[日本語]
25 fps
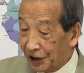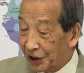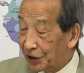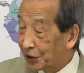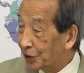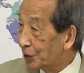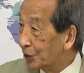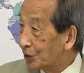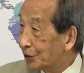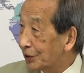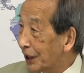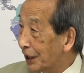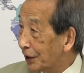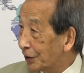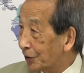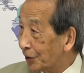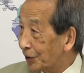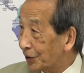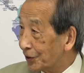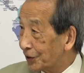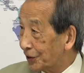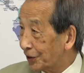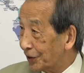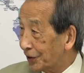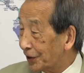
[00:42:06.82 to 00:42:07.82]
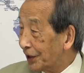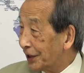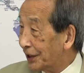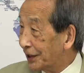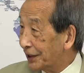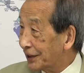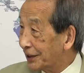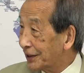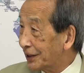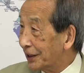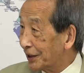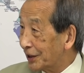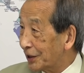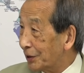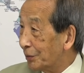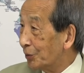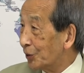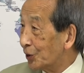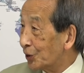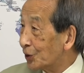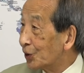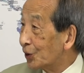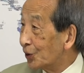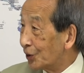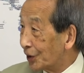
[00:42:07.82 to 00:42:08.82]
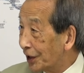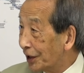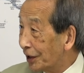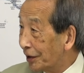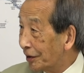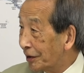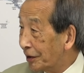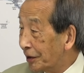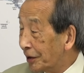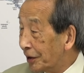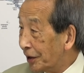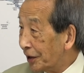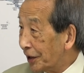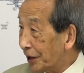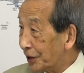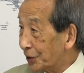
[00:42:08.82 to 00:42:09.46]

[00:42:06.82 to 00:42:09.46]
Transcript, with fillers: 2キロぐらいのその金門島ね、うん、